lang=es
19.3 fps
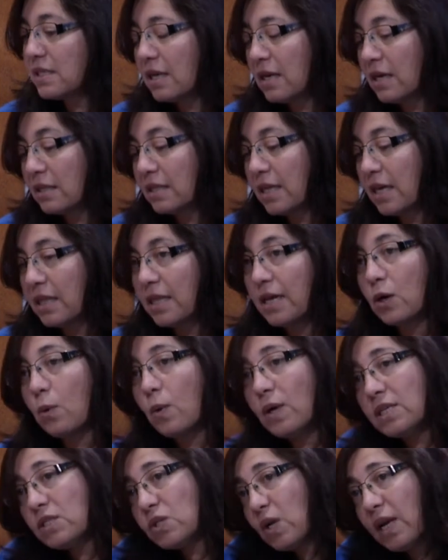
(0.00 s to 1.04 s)
a entender
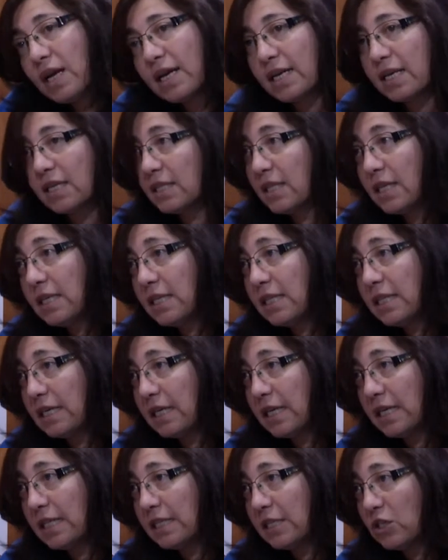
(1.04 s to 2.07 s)
cuáles son las
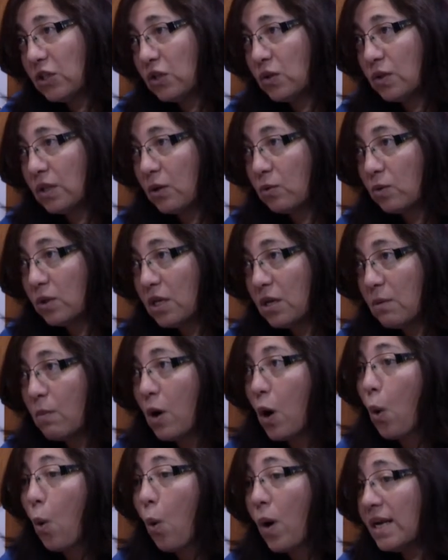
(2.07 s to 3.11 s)
características del niño con
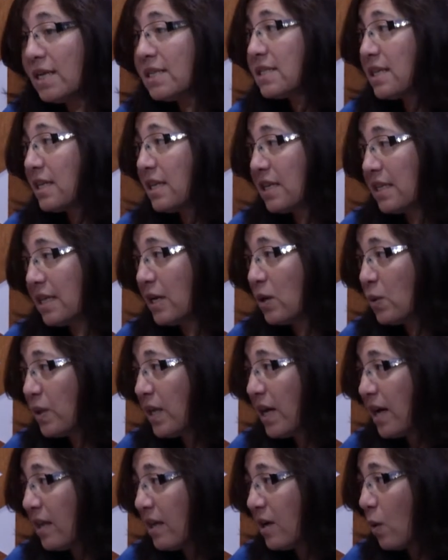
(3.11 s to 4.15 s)
autismo, cuáles serían
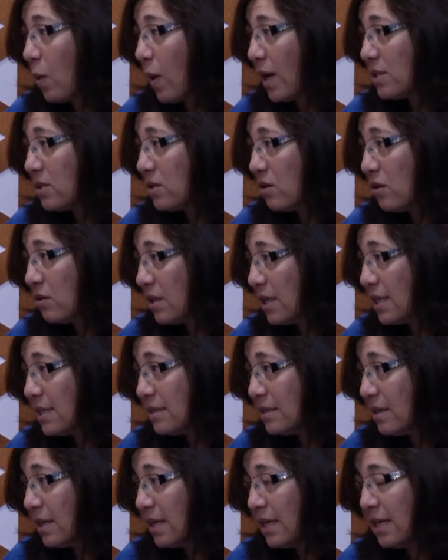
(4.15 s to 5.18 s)
algunas adecuaciones